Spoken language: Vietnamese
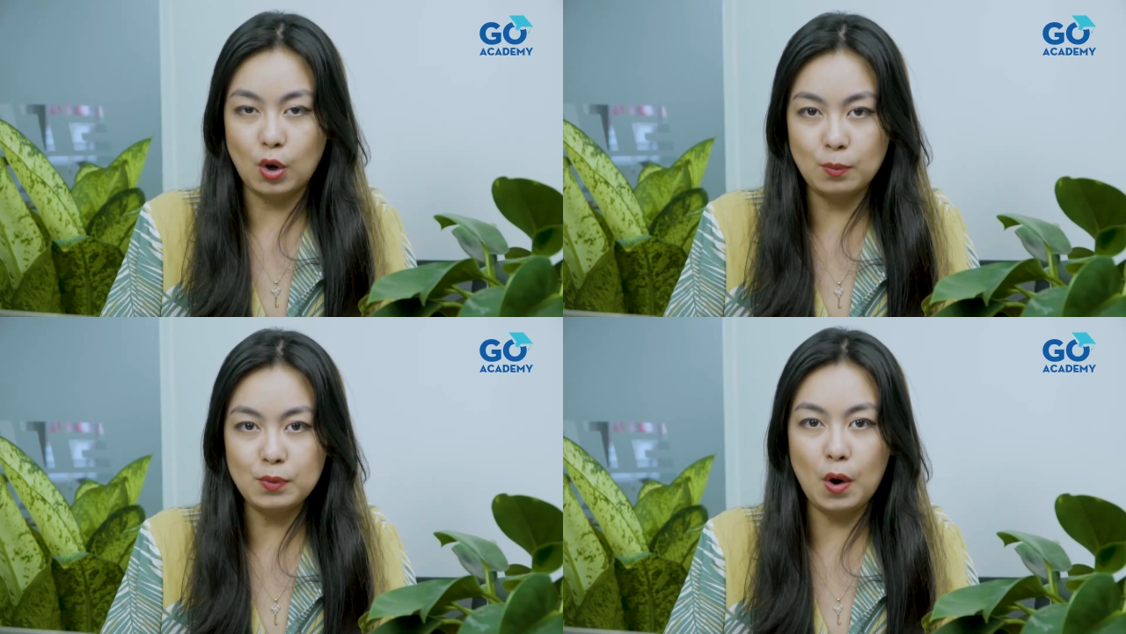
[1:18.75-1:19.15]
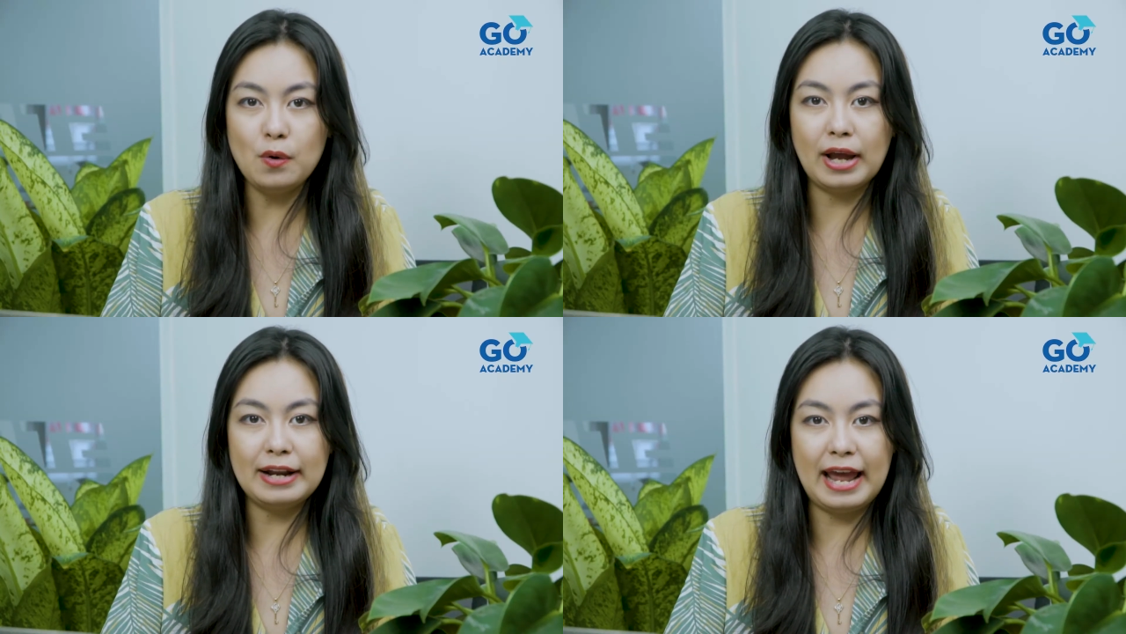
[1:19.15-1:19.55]
củng
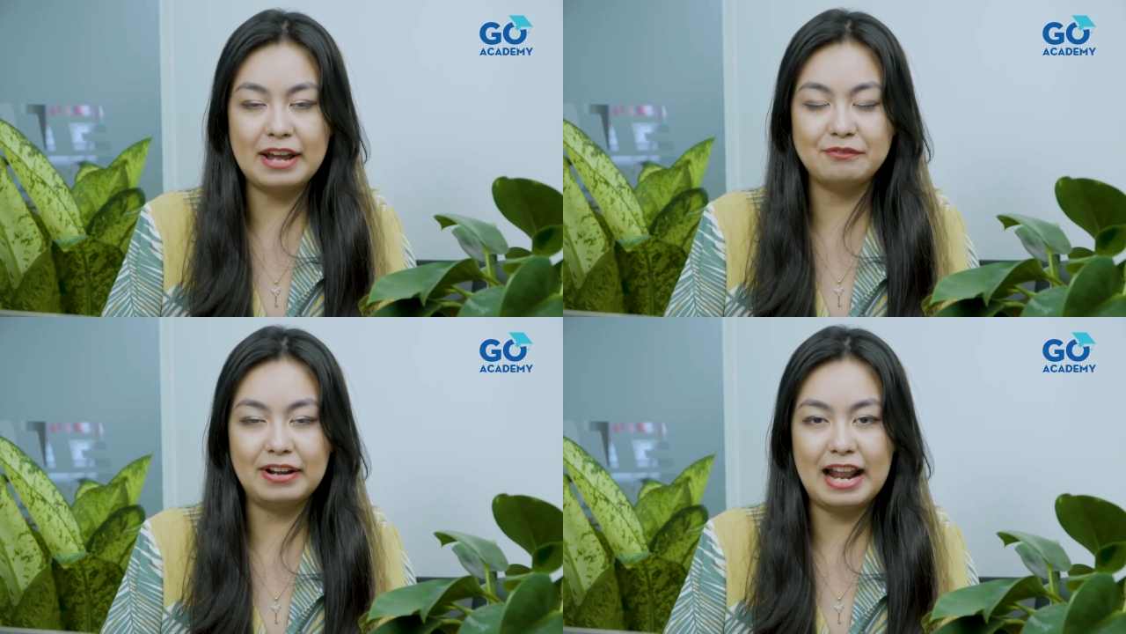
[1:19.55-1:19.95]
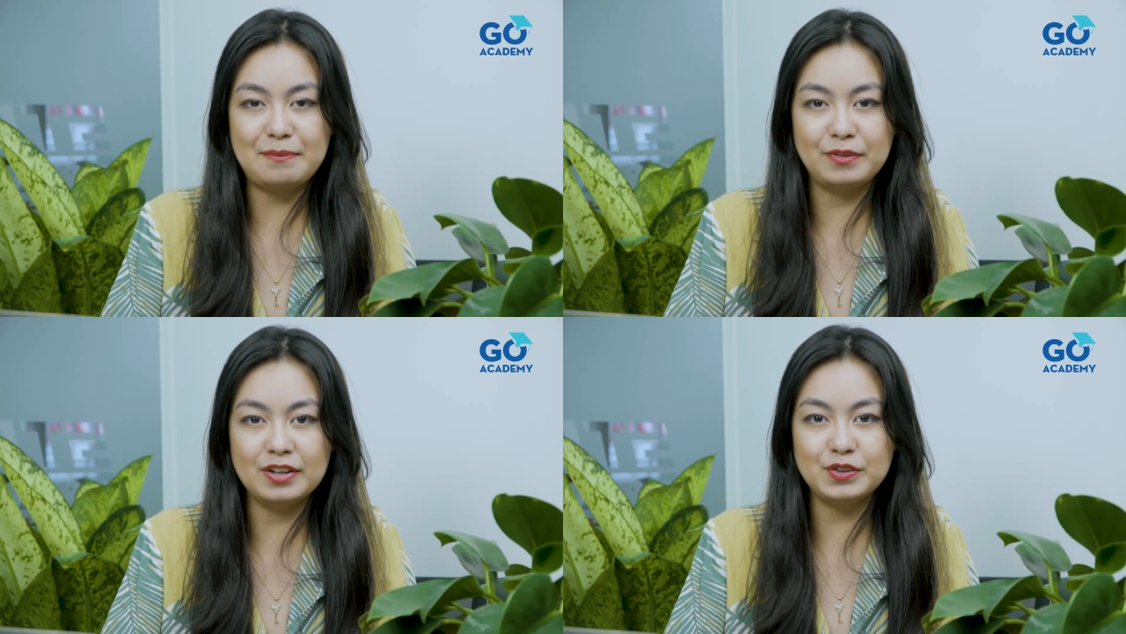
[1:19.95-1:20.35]
cố khách hàng và
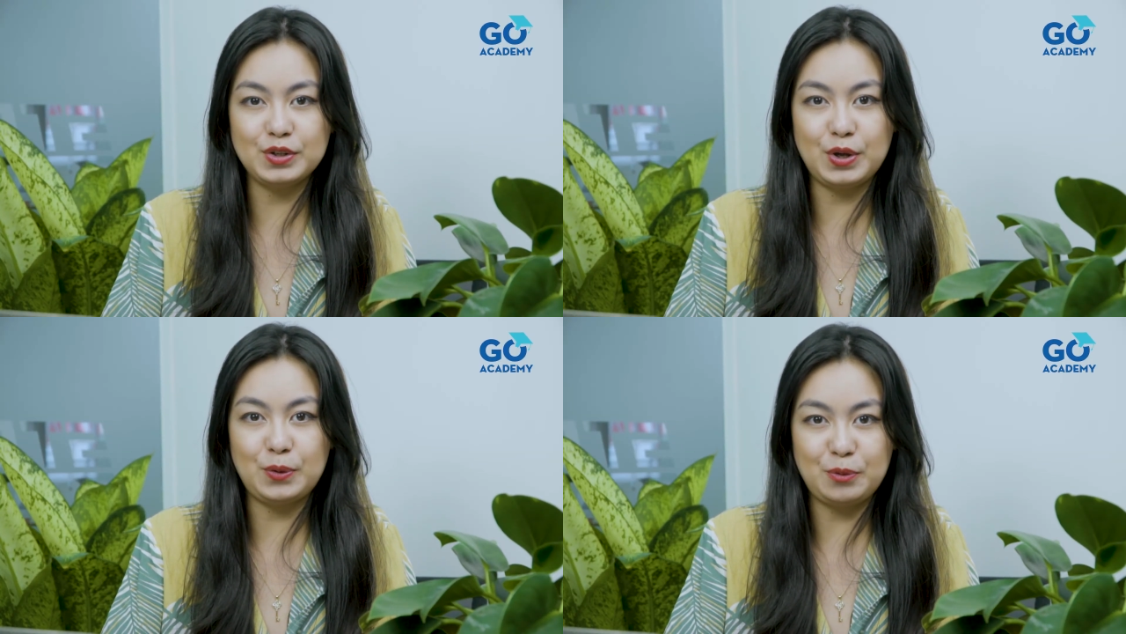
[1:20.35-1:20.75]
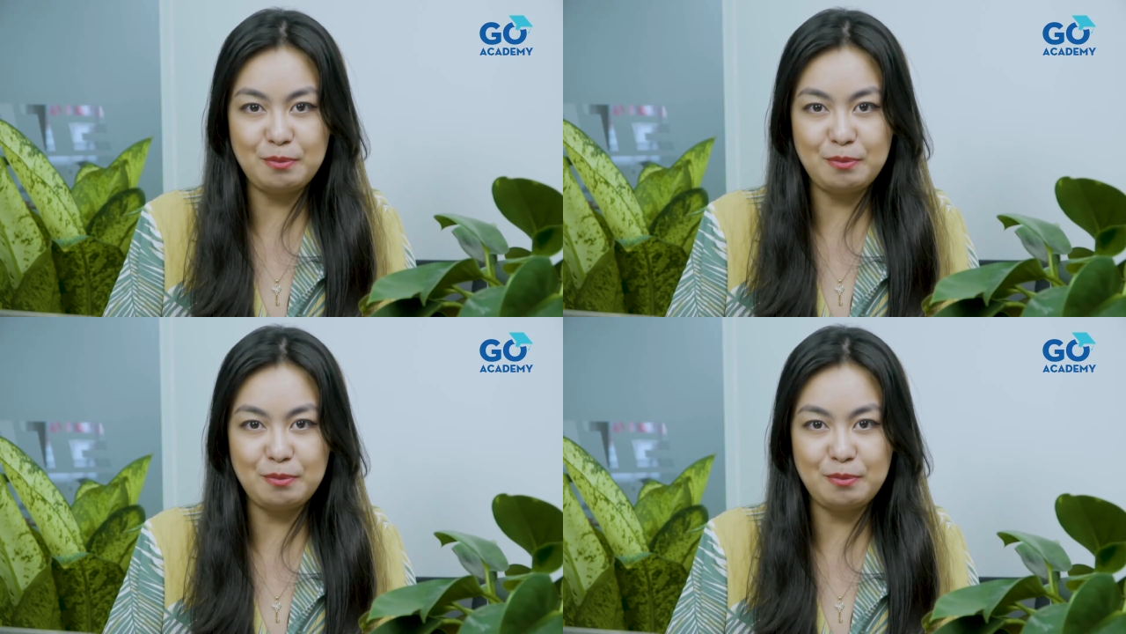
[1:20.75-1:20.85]
làm nên thương hiệu của